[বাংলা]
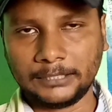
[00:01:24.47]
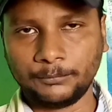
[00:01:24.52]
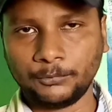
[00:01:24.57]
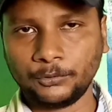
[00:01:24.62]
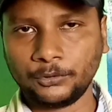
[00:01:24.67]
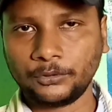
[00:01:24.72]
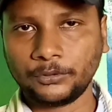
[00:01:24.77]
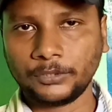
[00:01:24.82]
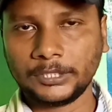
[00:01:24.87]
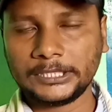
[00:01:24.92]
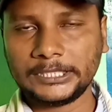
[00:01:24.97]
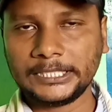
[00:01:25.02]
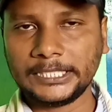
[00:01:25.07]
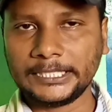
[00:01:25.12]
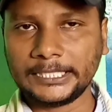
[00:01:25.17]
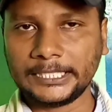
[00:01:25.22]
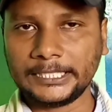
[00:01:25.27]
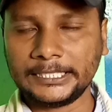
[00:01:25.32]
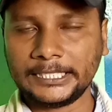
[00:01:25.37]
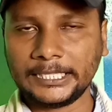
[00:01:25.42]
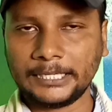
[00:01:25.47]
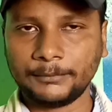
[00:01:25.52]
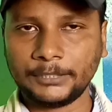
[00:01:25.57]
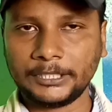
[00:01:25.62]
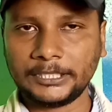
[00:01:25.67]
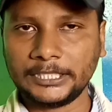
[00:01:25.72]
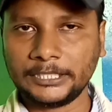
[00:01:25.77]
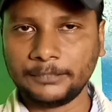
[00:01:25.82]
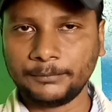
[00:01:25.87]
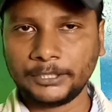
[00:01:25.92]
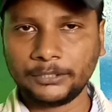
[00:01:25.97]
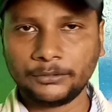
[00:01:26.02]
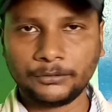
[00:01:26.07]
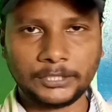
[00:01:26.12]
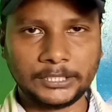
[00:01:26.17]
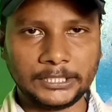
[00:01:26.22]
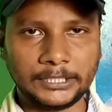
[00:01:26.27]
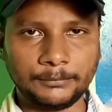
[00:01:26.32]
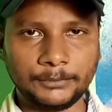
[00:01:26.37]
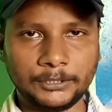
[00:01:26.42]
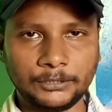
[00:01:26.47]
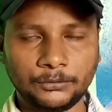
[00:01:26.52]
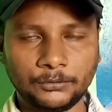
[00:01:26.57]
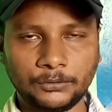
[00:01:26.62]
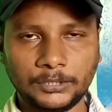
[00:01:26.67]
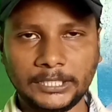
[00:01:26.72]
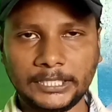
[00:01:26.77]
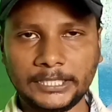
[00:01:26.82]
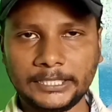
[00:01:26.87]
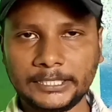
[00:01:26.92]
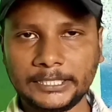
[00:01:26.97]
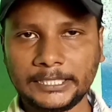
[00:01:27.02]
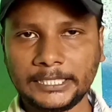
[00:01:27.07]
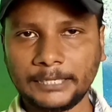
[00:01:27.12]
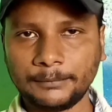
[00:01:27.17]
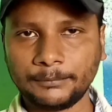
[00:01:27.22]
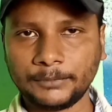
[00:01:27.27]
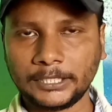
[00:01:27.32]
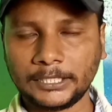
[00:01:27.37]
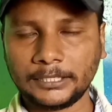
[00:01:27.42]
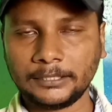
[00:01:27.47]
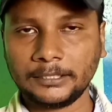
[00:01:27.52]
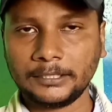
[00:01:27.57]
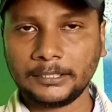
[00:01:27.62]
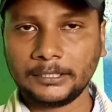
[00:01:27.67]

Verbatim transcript: বুক করেছি এই তারিখে আমার ট্রিটমেন্ট হয়ে যাবে তো এতে আপনার